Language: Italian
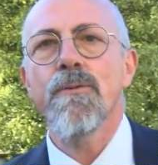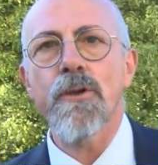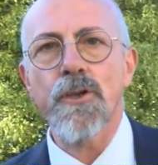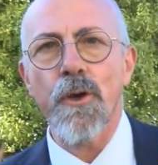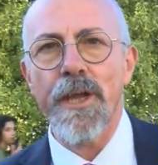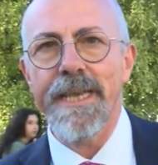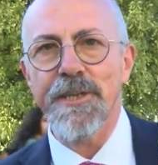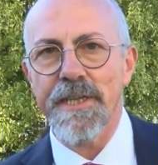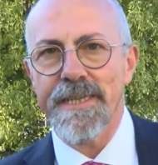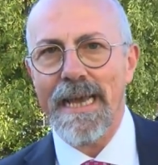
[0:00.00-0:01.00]
tutto ciò che è
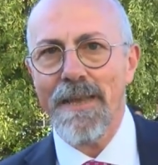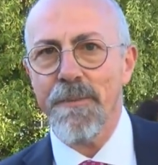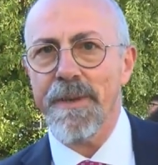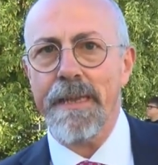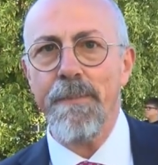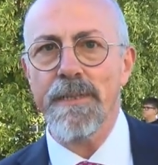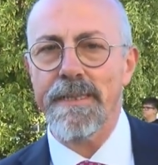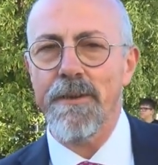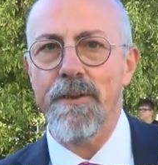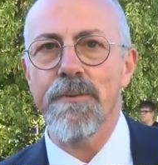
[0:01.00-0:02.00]
necessario perché
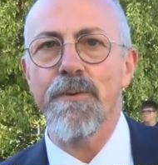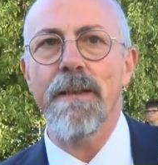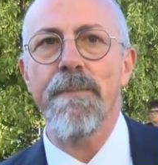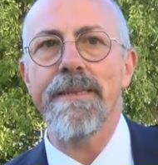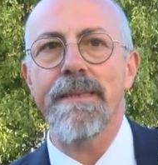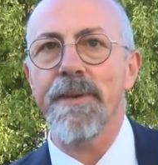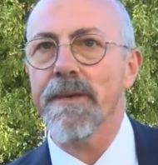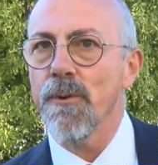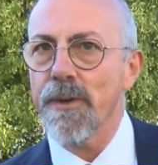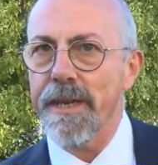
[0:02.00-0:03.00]
possano naturalmente
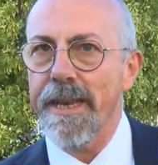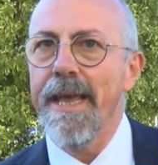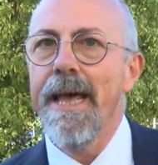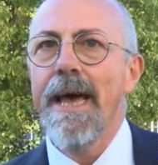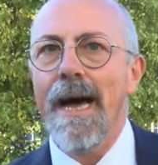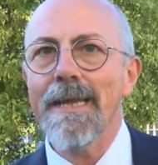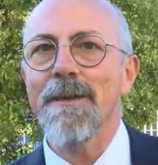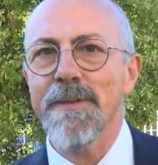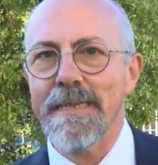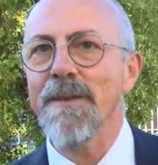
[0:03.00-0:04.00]
percorrere
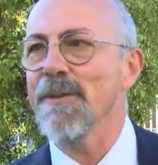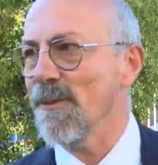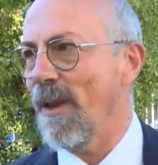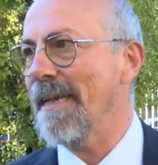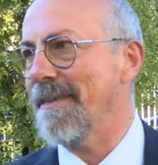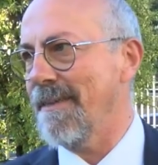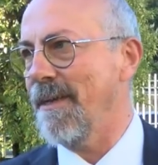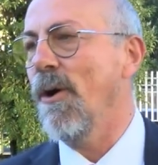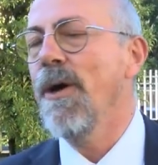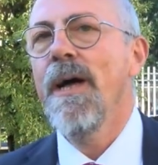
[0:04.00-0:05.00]
anche quest'anno
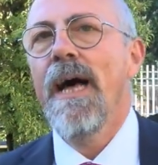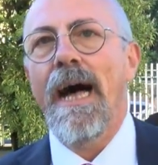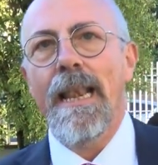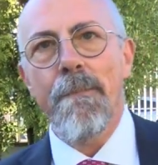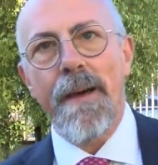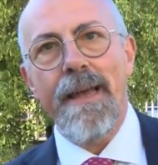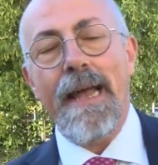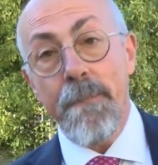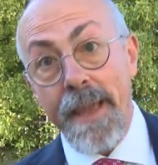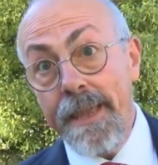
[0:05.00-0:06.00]
scolastico al,
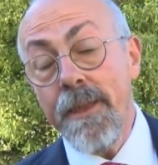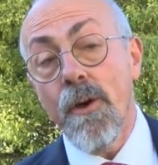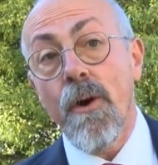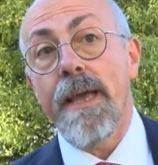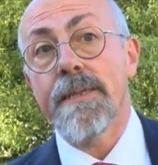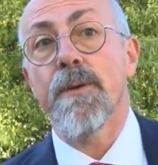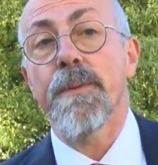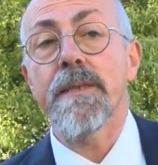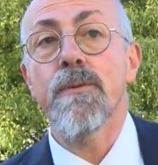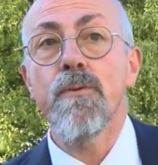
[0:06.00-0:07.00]
al meglio e
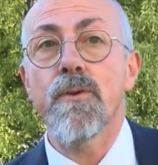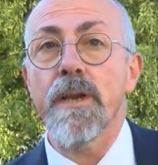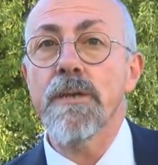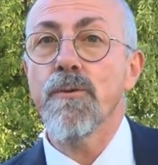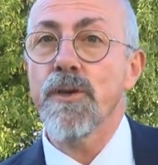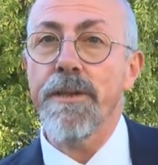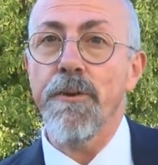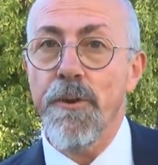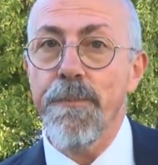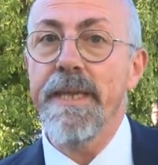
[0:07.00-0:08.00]
soprattutto
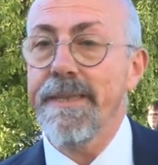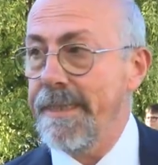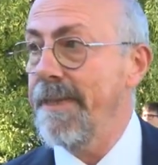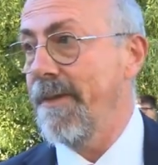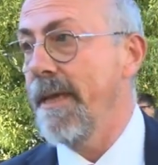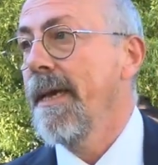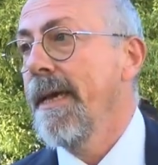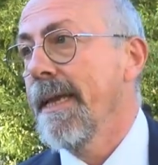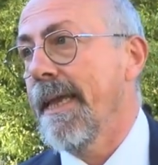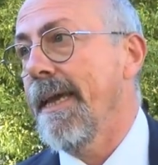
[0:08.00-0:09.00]
raggiungendo gli obiettivi
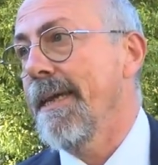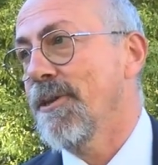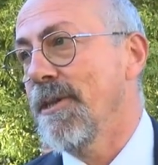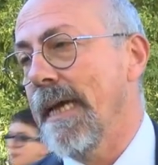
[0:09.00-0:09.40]
che ci